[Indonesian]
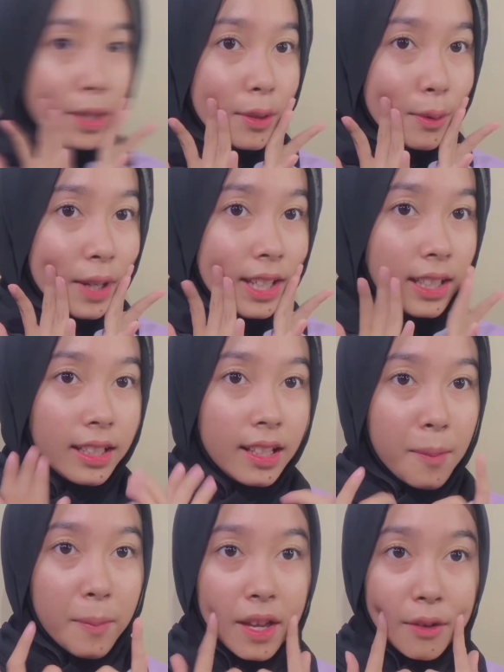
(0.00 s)
the way
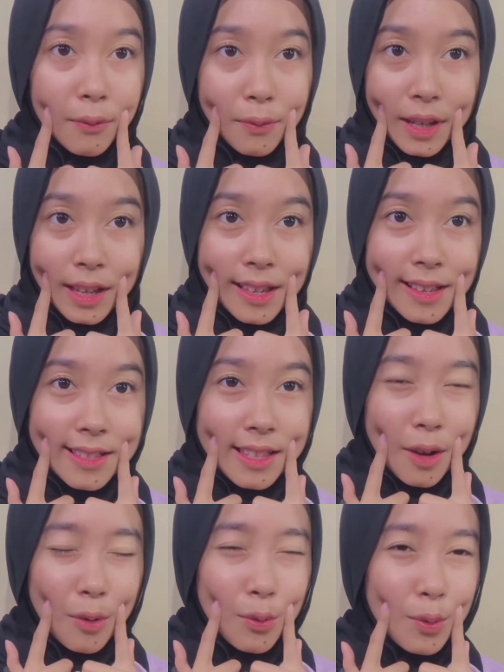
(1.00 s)
ini bare face
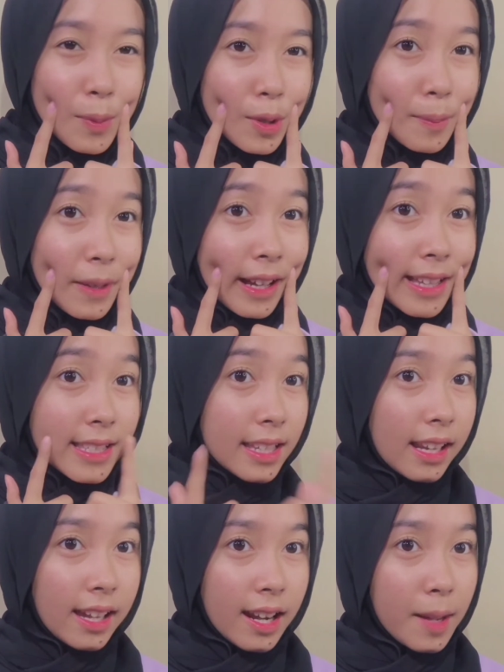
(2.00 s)
aku belum pakai
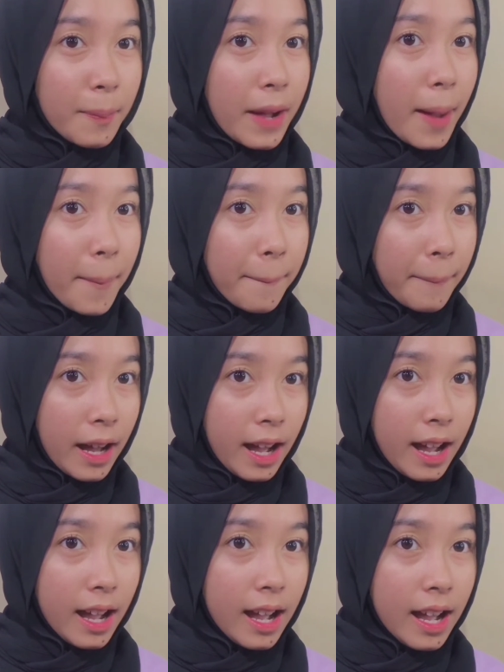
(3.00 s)
skincare
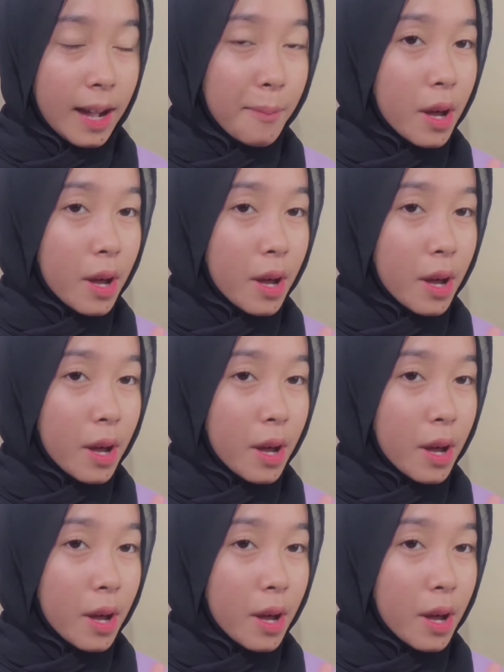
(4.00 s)
apa-apa